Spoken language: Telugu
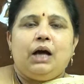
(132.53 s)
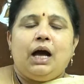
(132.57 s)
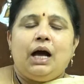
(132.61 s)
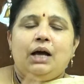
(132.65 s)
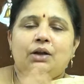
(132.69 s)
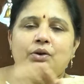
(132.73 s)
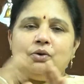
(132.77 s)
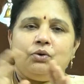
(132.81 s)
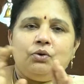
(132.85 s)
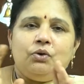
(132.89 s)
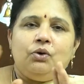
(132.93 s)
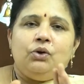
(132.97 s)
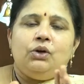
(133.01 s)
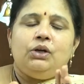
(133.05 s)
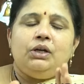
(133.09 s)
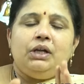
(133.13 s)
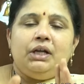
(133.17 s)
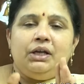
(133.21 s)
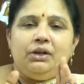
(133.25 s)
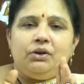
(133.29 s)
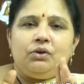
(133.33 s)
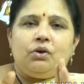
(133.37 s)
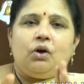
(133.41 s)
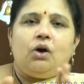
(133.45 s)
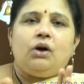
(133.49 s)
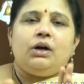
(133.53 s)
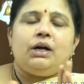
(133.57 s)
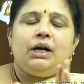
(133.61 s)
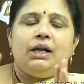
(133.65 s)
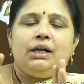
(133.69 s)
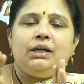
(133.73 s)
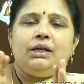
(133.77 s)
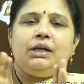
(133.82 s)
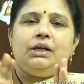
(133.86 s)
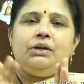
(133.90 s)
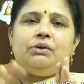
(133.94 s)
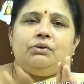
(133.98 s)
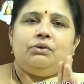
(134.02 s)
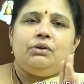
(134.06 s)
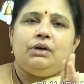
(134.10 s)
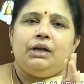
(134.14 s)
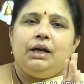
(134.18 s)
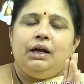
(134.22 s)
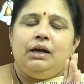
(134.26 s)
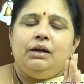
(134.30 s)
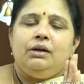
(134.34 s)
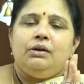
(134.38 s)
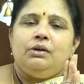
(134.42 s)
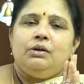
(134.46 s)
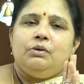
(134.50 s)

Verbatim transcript: ఆ రోల్ని రోకల్ని కూడా